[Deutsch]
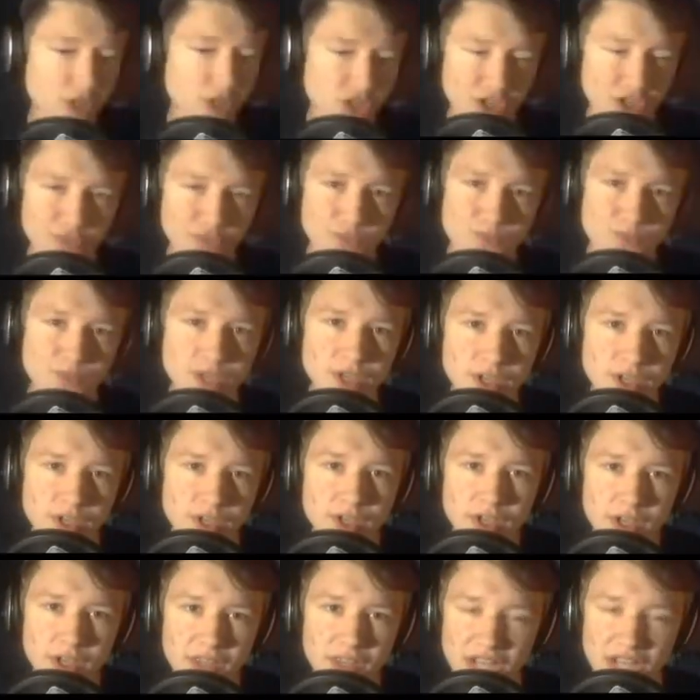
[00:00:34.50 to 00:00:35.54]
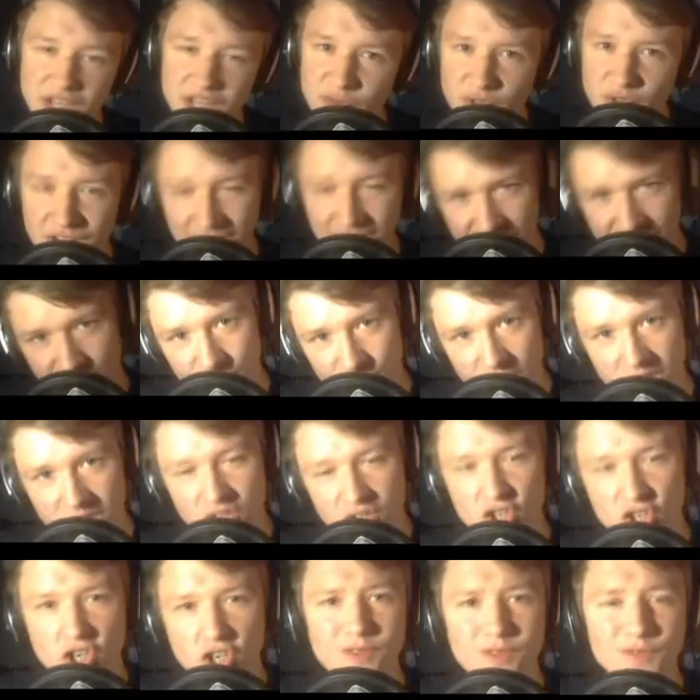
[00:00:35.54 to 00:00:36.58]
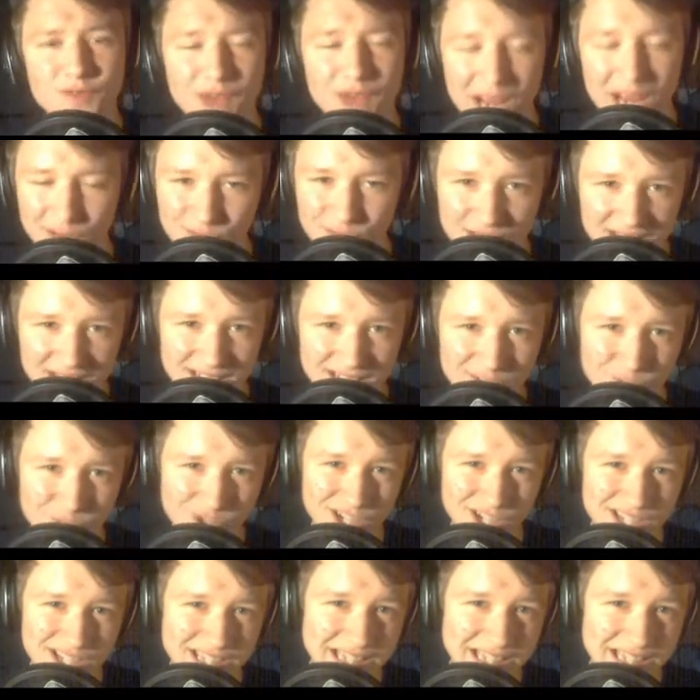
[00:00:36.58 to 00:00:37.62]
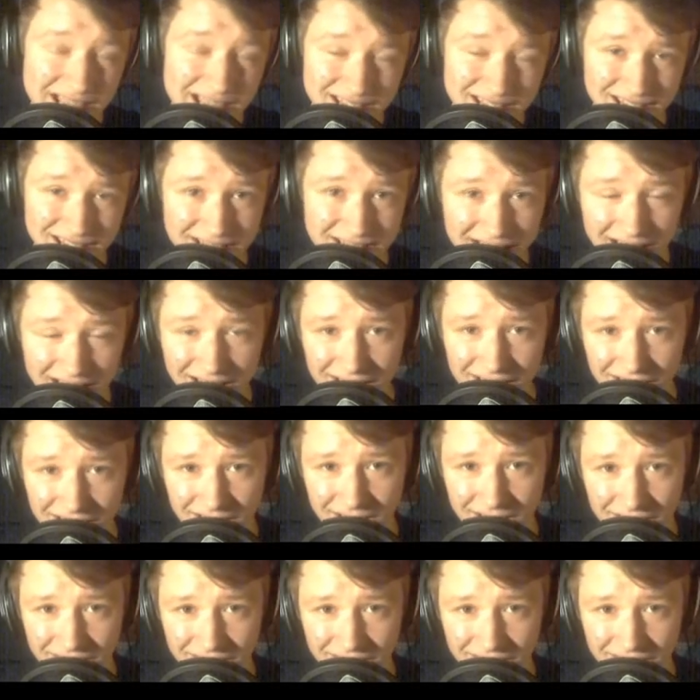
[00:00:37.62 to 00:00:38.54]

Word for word: mal schaffen. Denn ich will nicht wie schon Five Nights at Freddy's drei Jahre lang